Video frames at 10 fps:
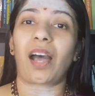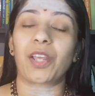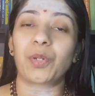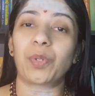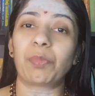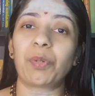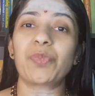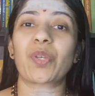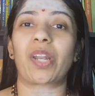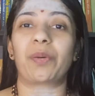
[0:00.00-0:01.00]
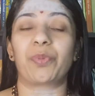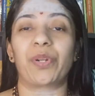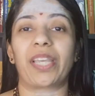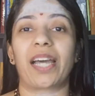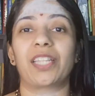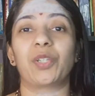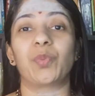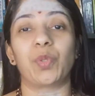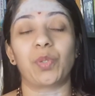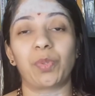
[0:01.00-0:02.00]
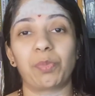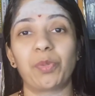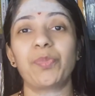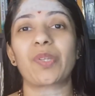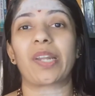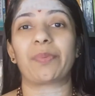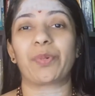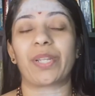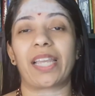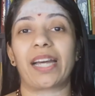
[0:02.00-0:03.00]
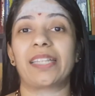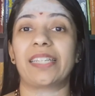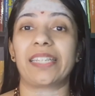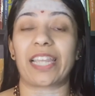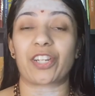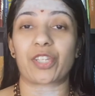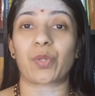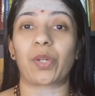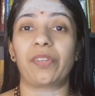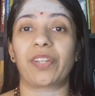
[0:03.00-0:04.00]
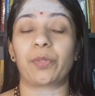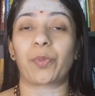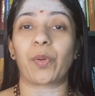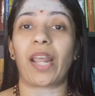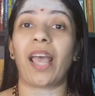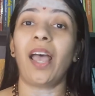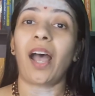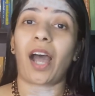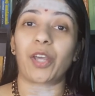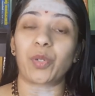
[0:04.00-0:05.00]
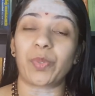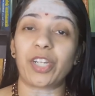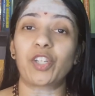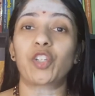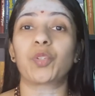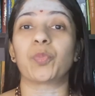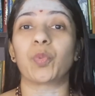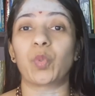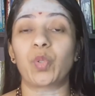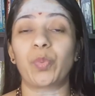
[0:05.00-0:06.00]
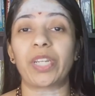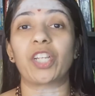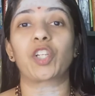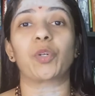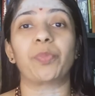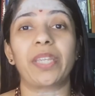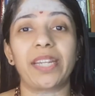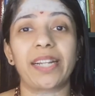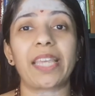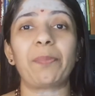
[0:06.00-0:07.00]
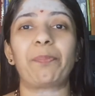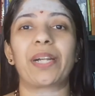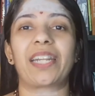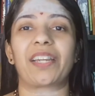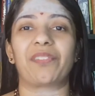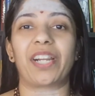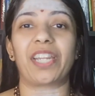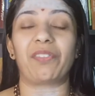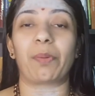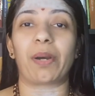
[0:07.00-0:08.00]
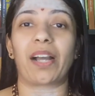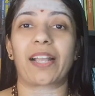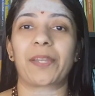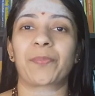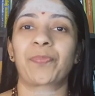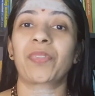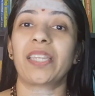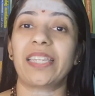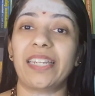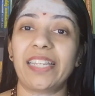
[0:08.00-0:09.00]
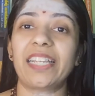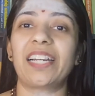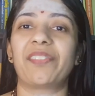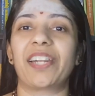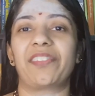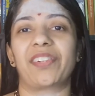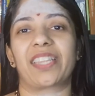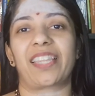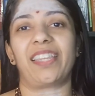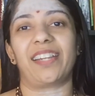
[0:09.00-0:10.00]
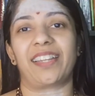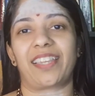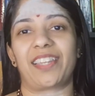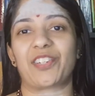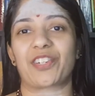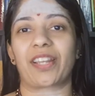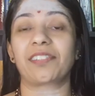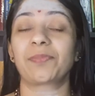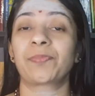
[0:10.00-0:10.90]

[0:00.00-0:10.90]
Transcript: அருவமும் சொல்ல முடியாது உருவமும் சொல்ல முடியாது என்று சொல்லுவது போல அருவினுக்கும் உருவினுக்கும் இடைப்பட்ட வடிவமாக இலிங்க வடிவத்தை எடுக்கின்றான்